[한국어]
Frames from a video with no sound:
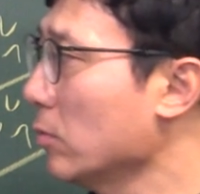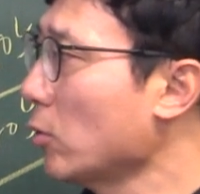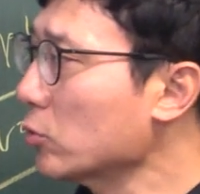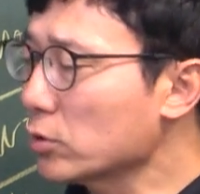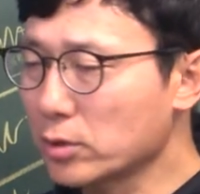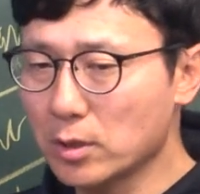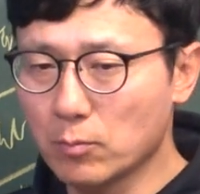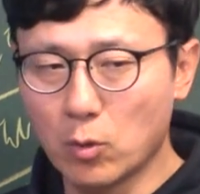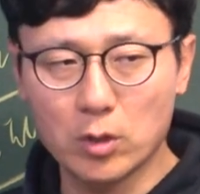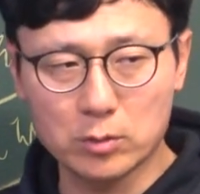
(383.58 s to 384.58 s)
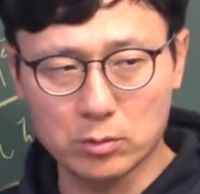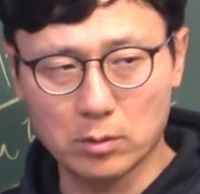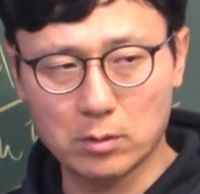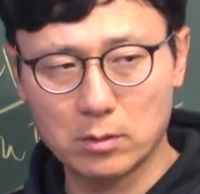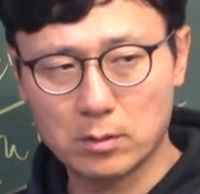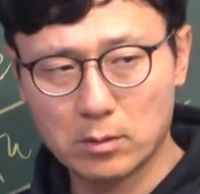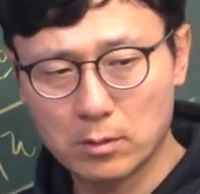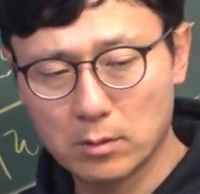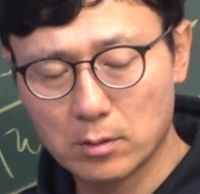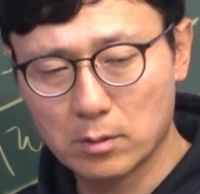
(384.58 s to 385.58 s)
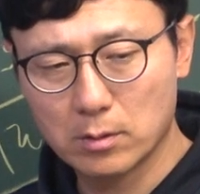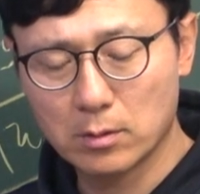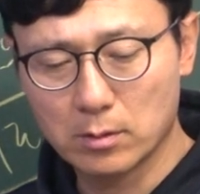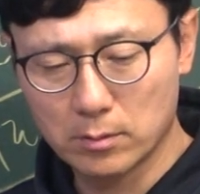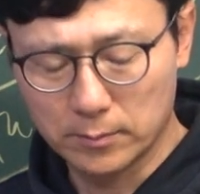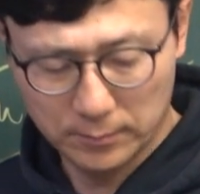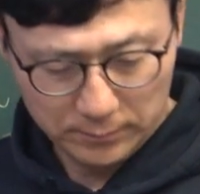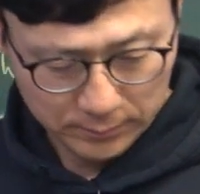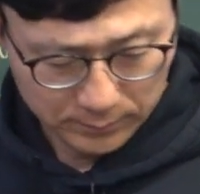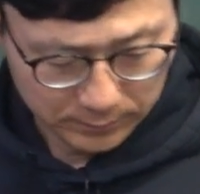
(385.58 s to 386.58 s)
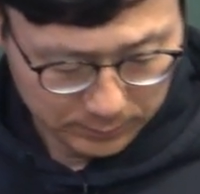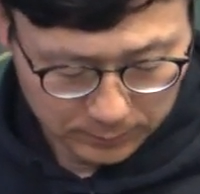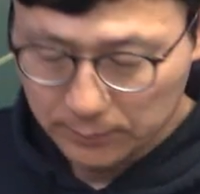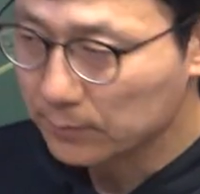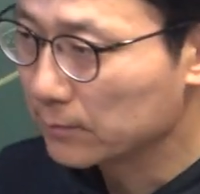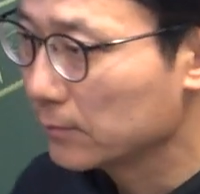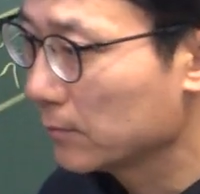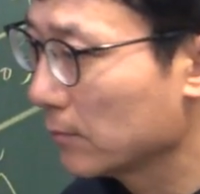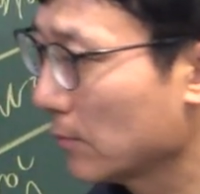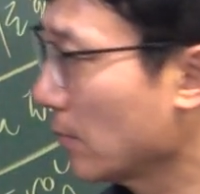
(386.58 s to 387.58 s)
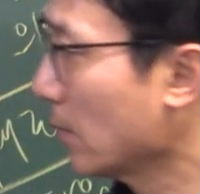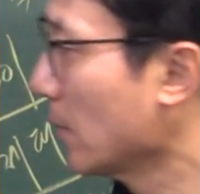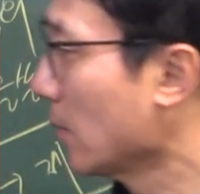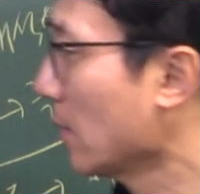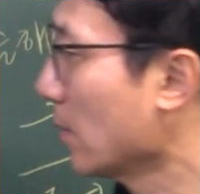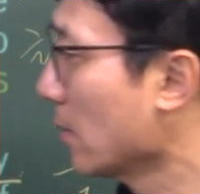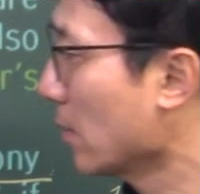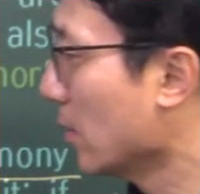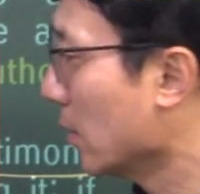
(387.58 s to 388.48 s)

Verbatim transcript: 그럼 역설적인 게 뭐가 있어? 그거요. 아, 놓지